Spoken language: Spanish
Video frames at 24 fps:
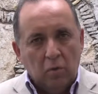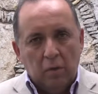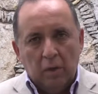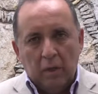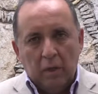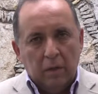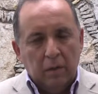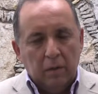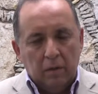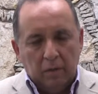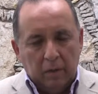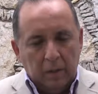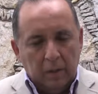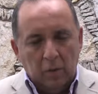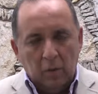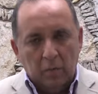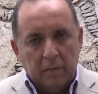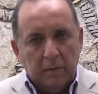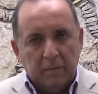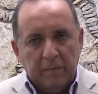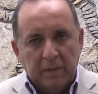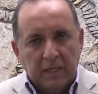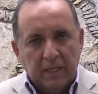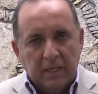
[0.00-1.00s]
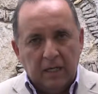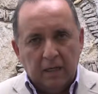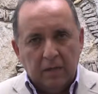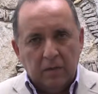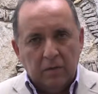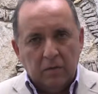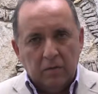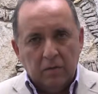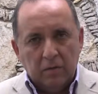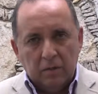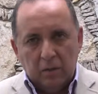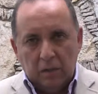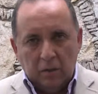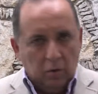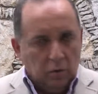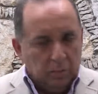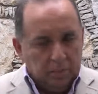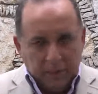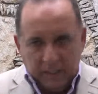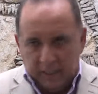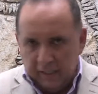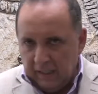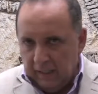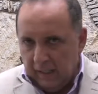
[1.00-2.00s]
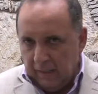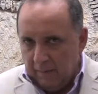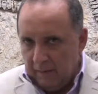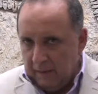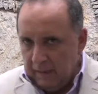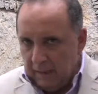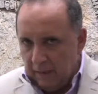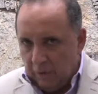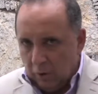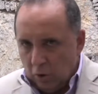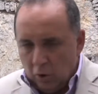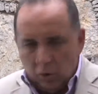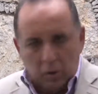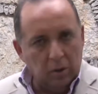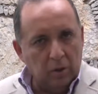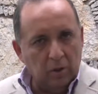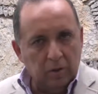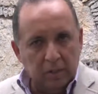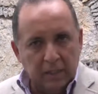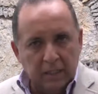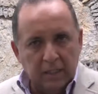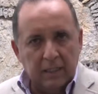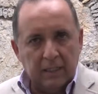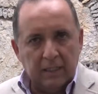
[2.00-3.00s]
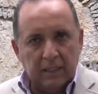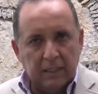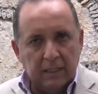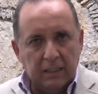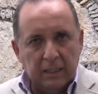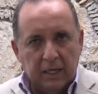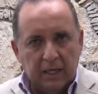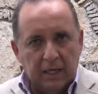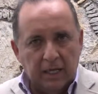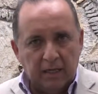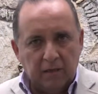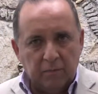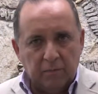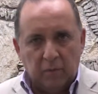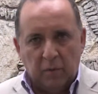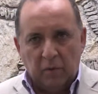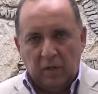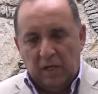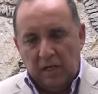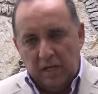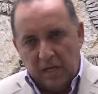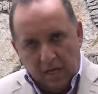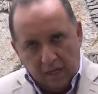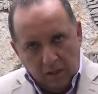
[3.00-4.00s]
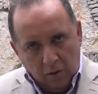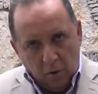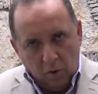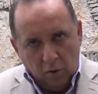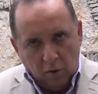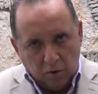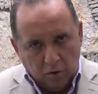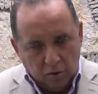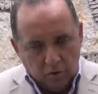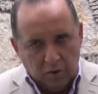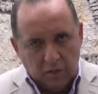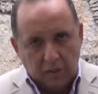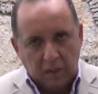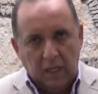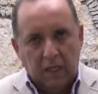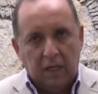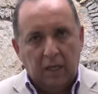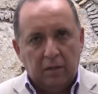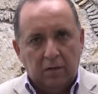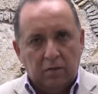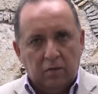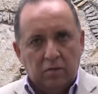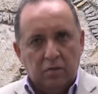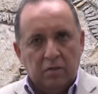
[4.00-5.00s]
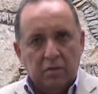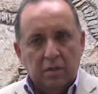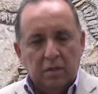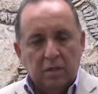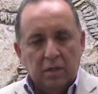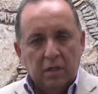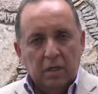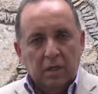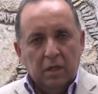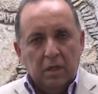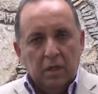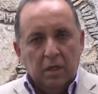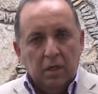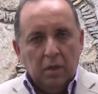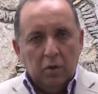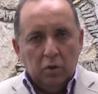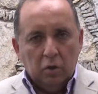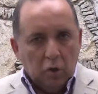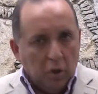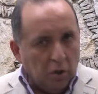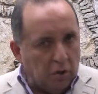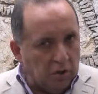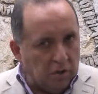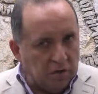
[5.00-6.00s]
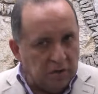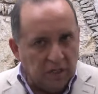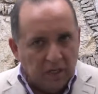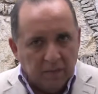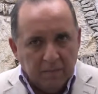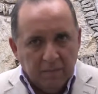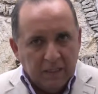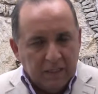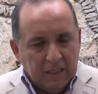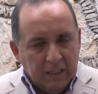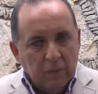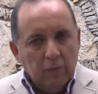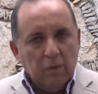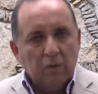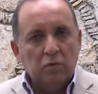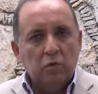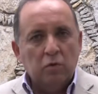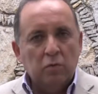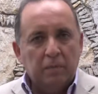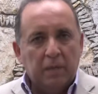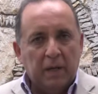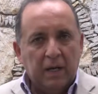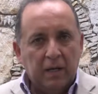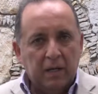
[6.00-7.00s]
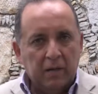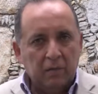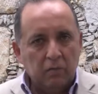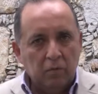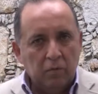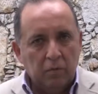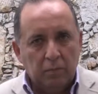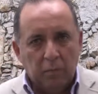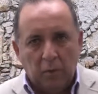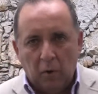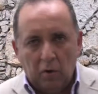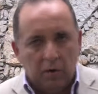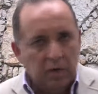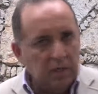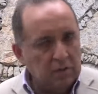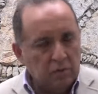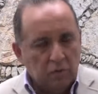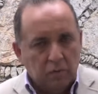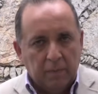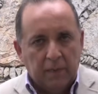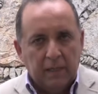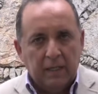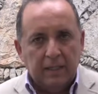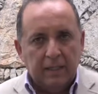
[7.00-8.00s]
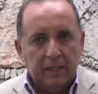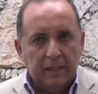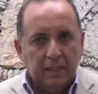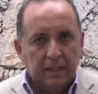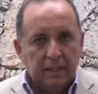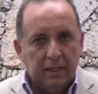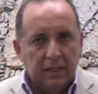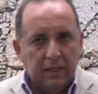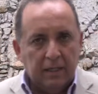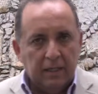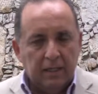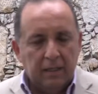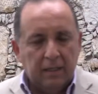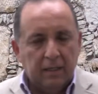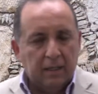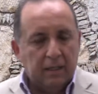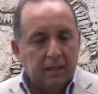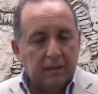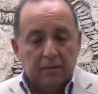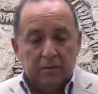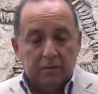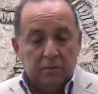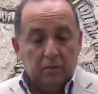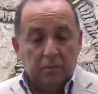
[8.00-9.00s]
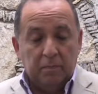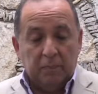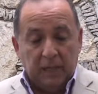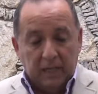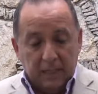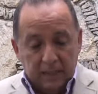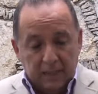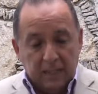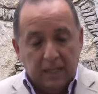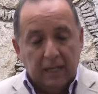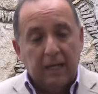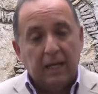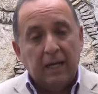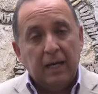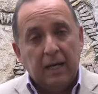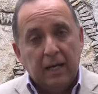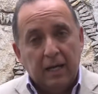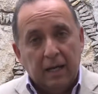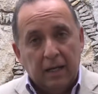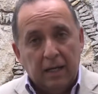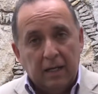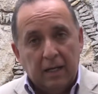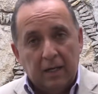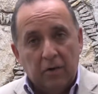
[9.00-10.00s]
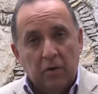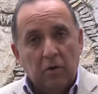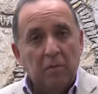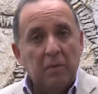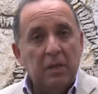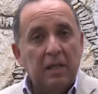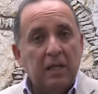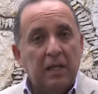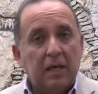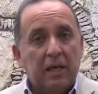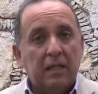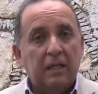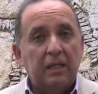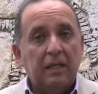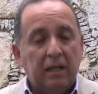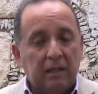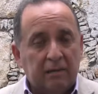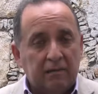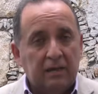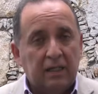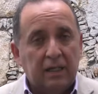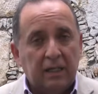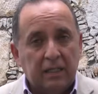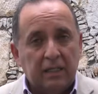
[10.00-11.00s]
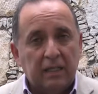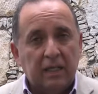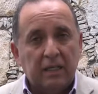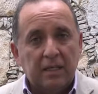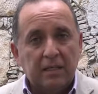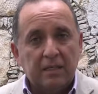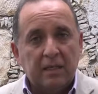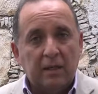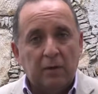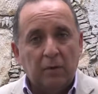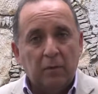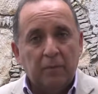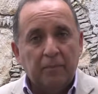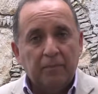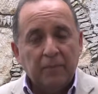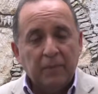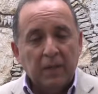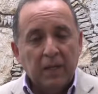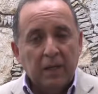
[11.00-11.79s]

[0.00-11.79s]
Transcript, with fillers: Guadalupe Pichardo, sino prácticamente todos los líderes sindicales, porque ahí hay ocho sindicatos, todos han metido a, sus, su prole, a su palentera, a su parentela, a la nómina de la Secretaría de Salud.